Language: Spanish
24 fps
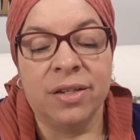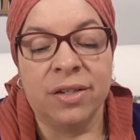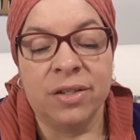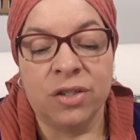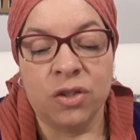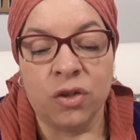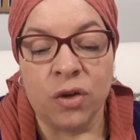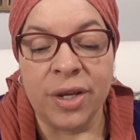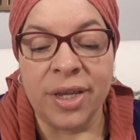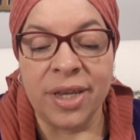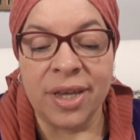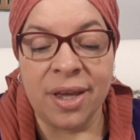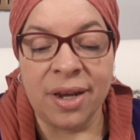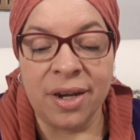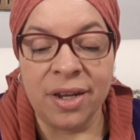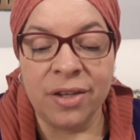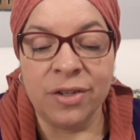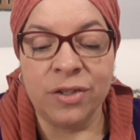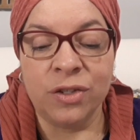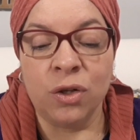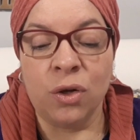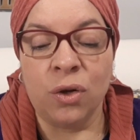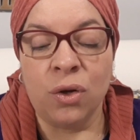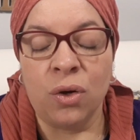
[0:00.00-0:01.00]
Soy quien
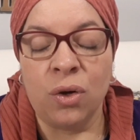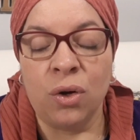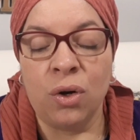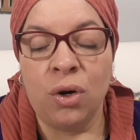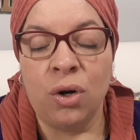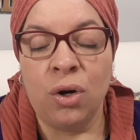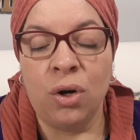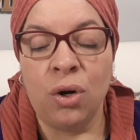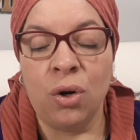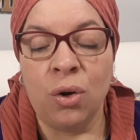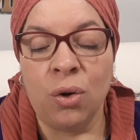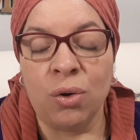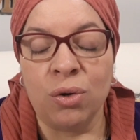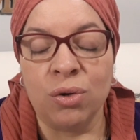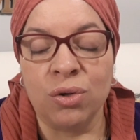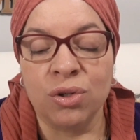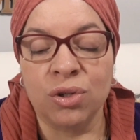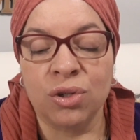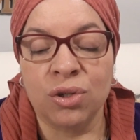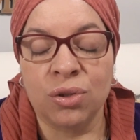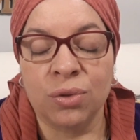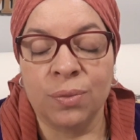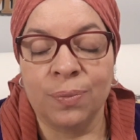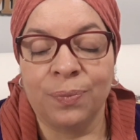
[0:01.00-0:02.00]
hizo
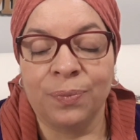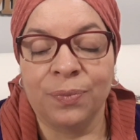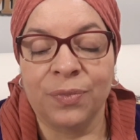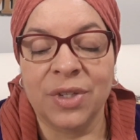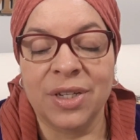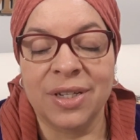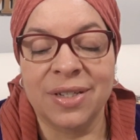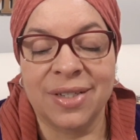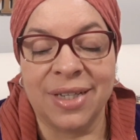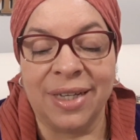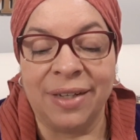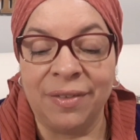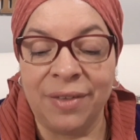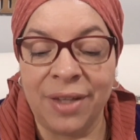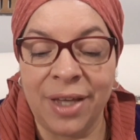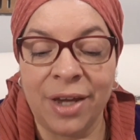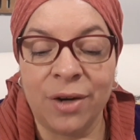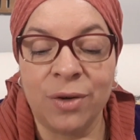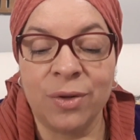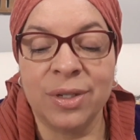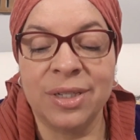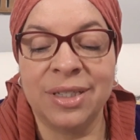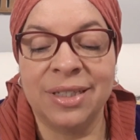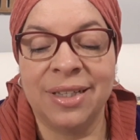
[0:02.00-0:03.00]
los
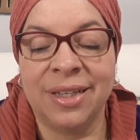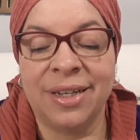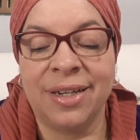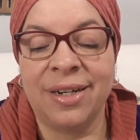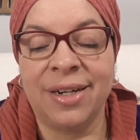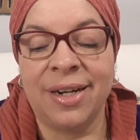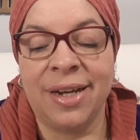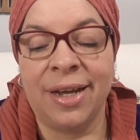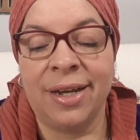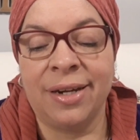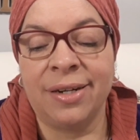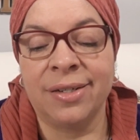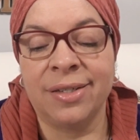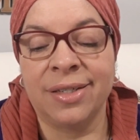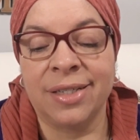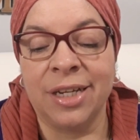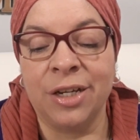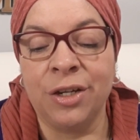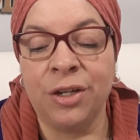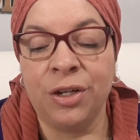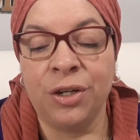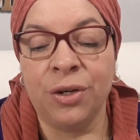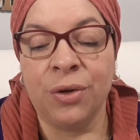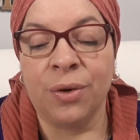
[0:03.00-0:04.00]
senderos de
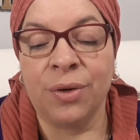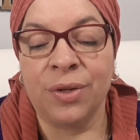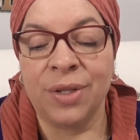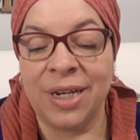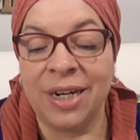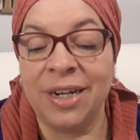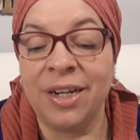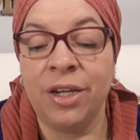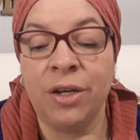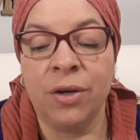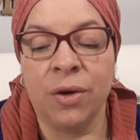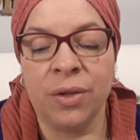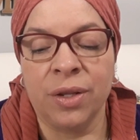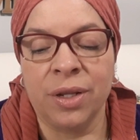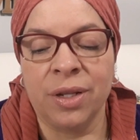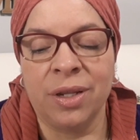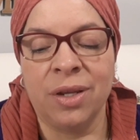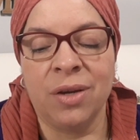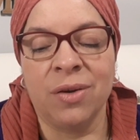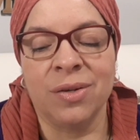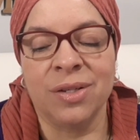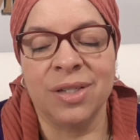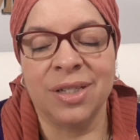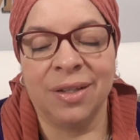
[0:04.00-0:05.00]
Señor, del Hijo de
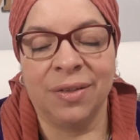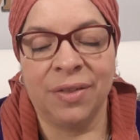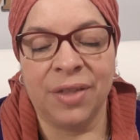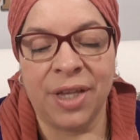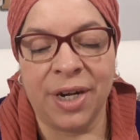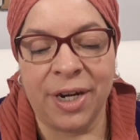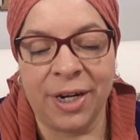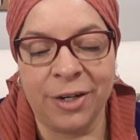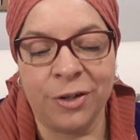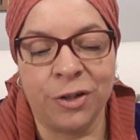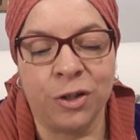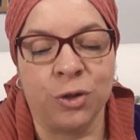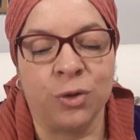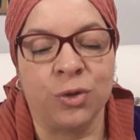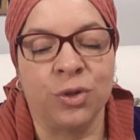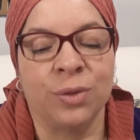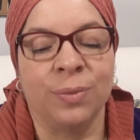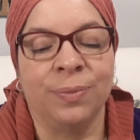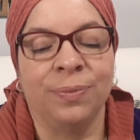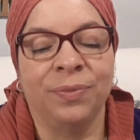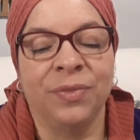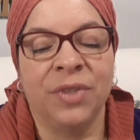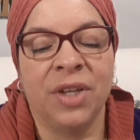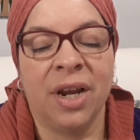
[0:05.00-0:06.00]
Dios
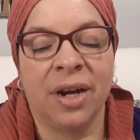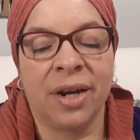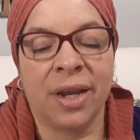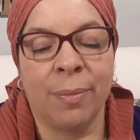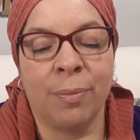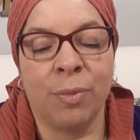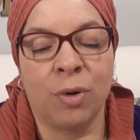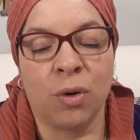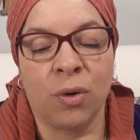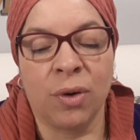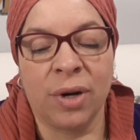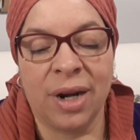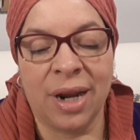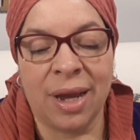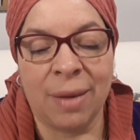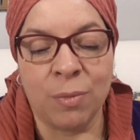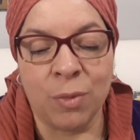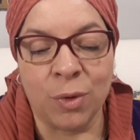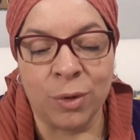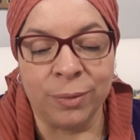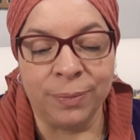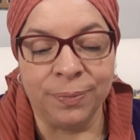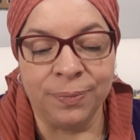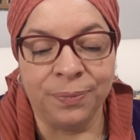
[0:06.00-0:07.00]
derechos y el que
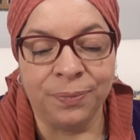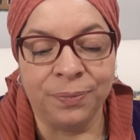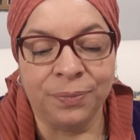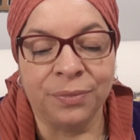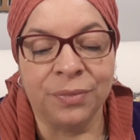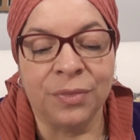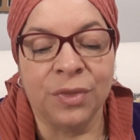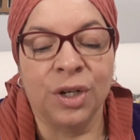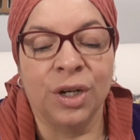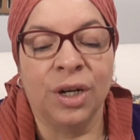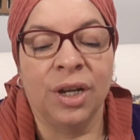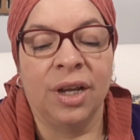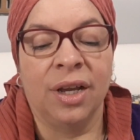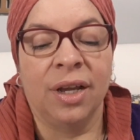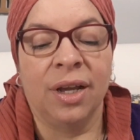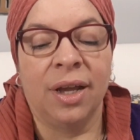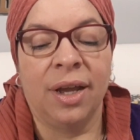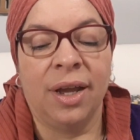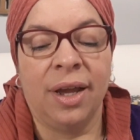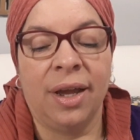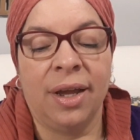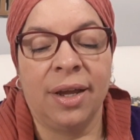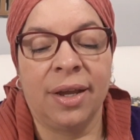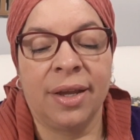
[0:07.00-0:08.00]
proclamó
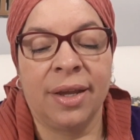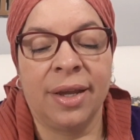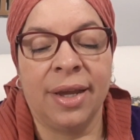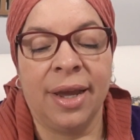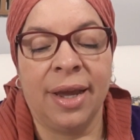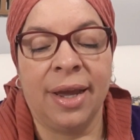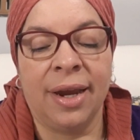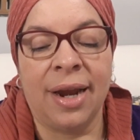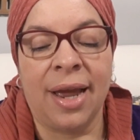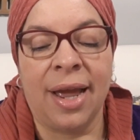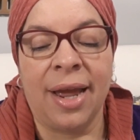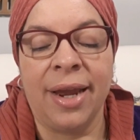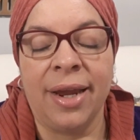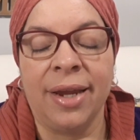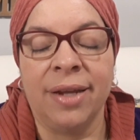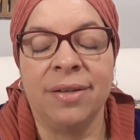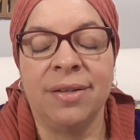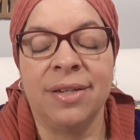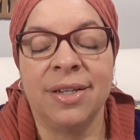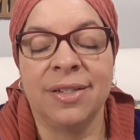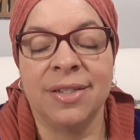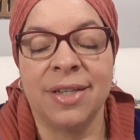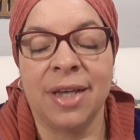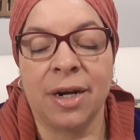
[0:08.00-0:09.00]
que la
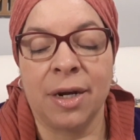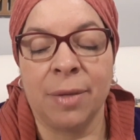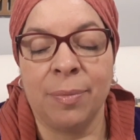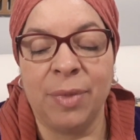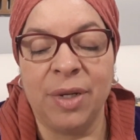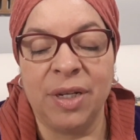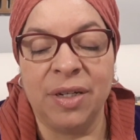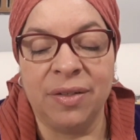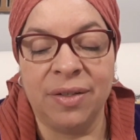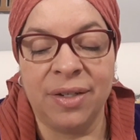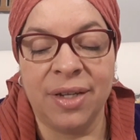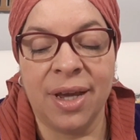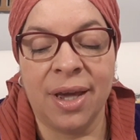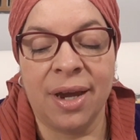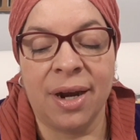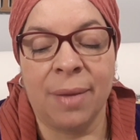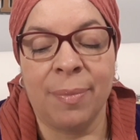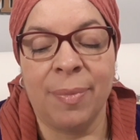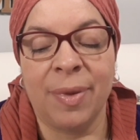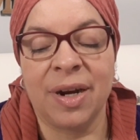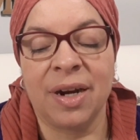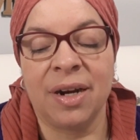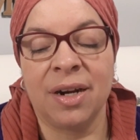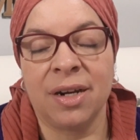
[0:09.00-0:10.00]
gente se
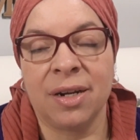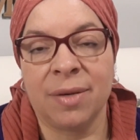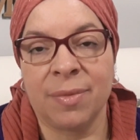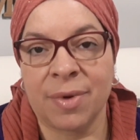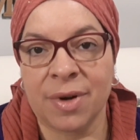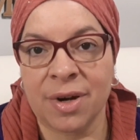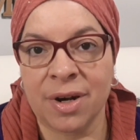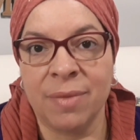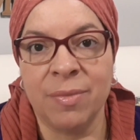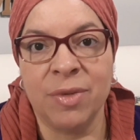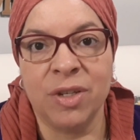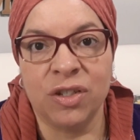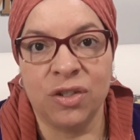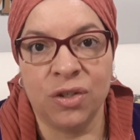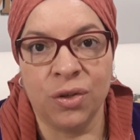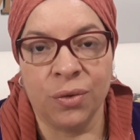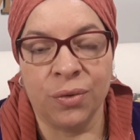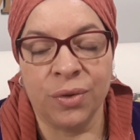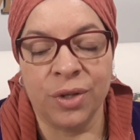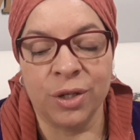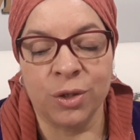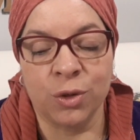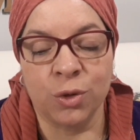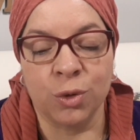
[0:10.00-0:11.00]
arrepintiera para la
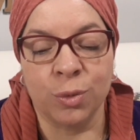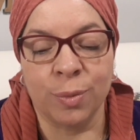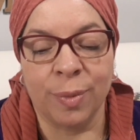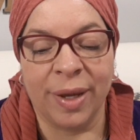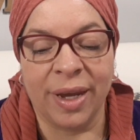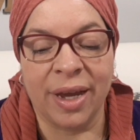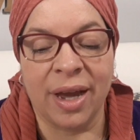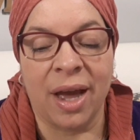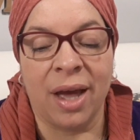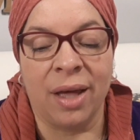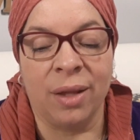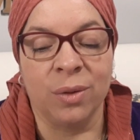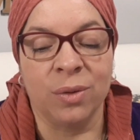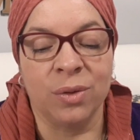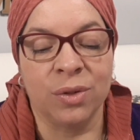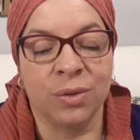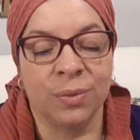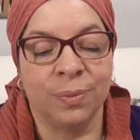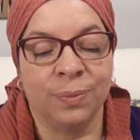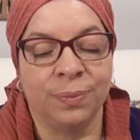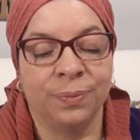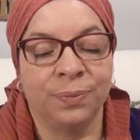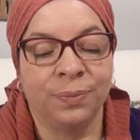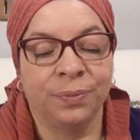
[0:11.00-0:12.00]
remisión de sus
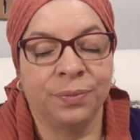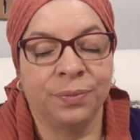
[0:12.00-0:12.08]
pecados.